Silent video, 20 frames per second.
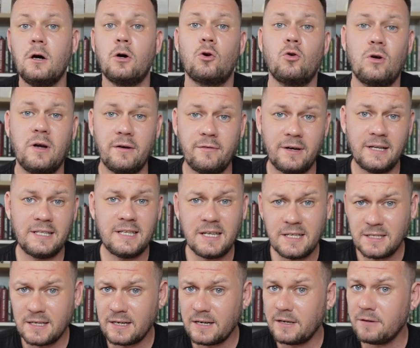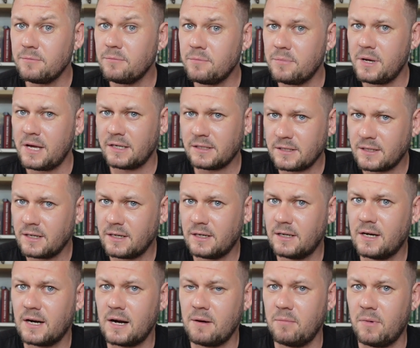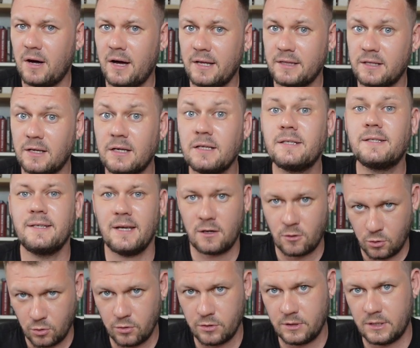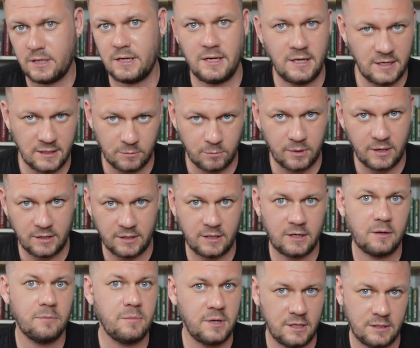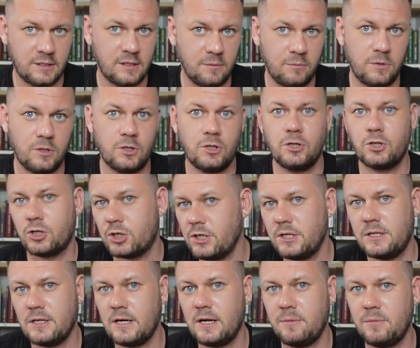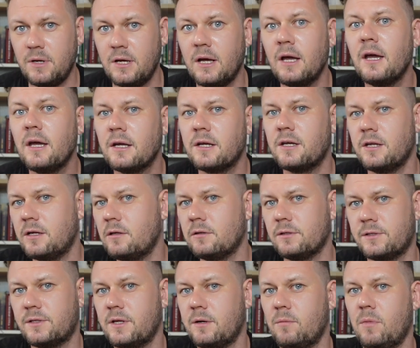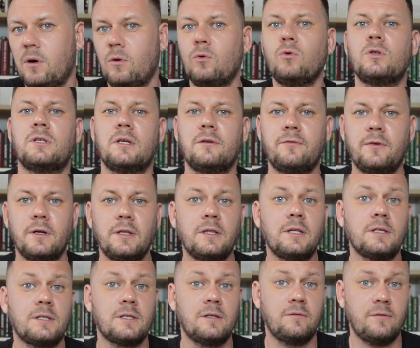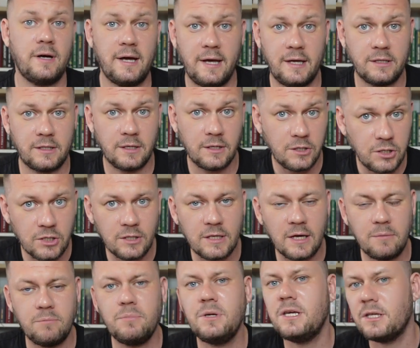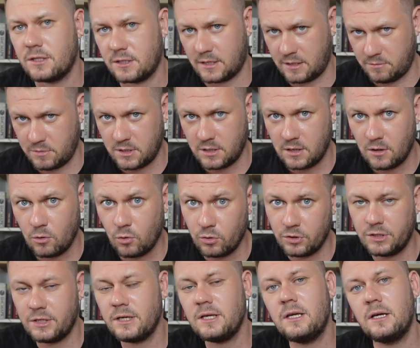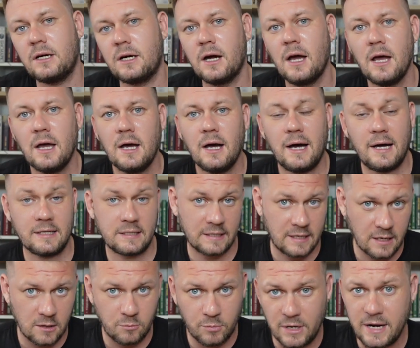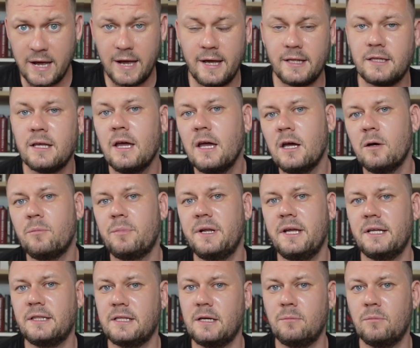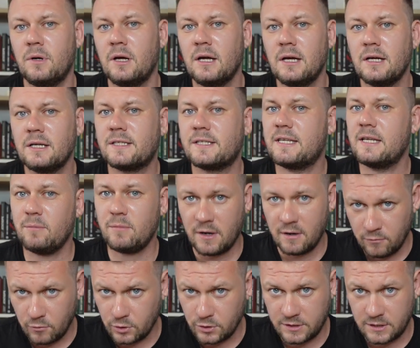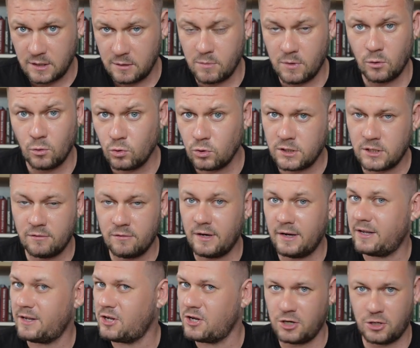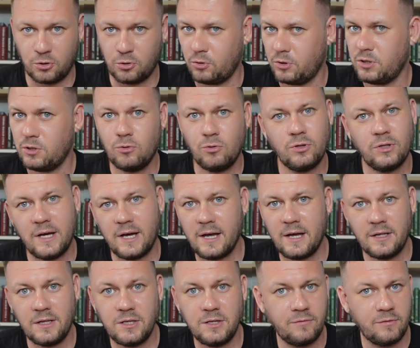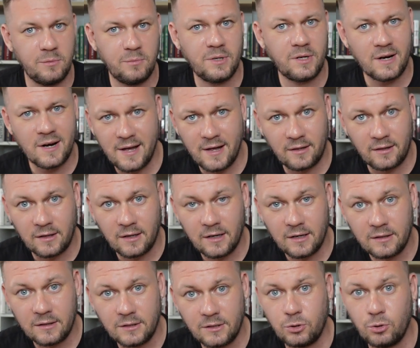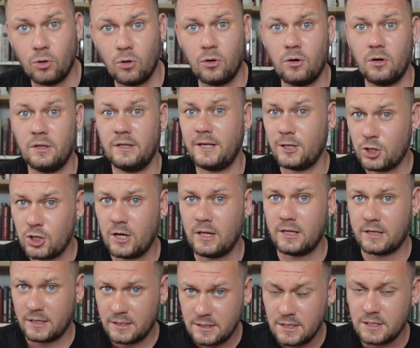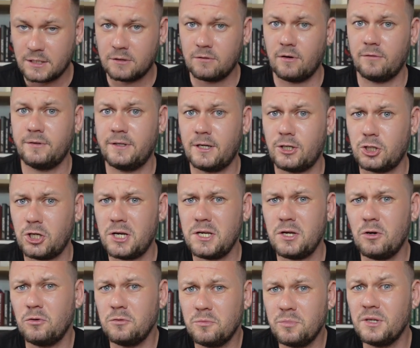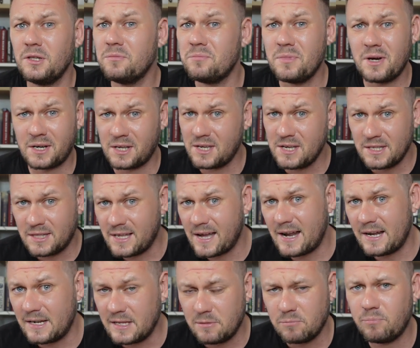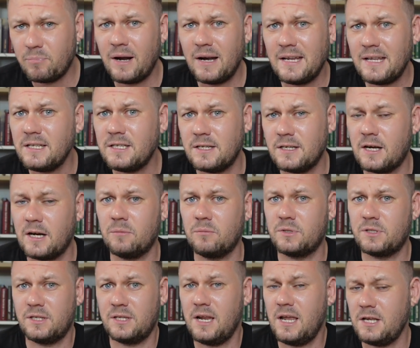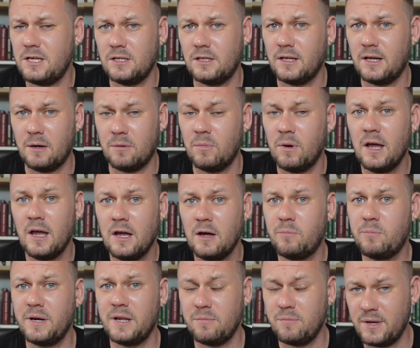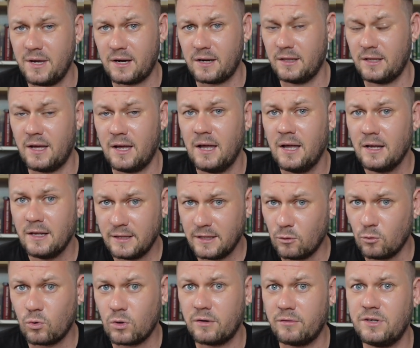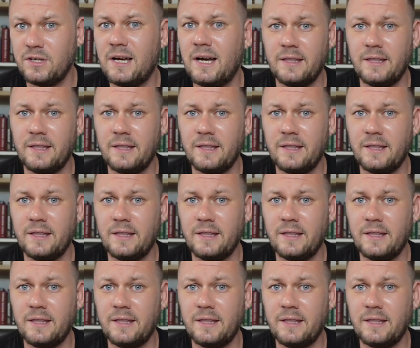Руководителей местных громад, законно избранных местными жителями, Кирилл Стремоусов называет недобитками. Он их оскорбляет. При этом самого Стремоусова никто никуда не выбирал. До начала российского вторжения он был маргинальным политиком с рейтингом примерно на уровне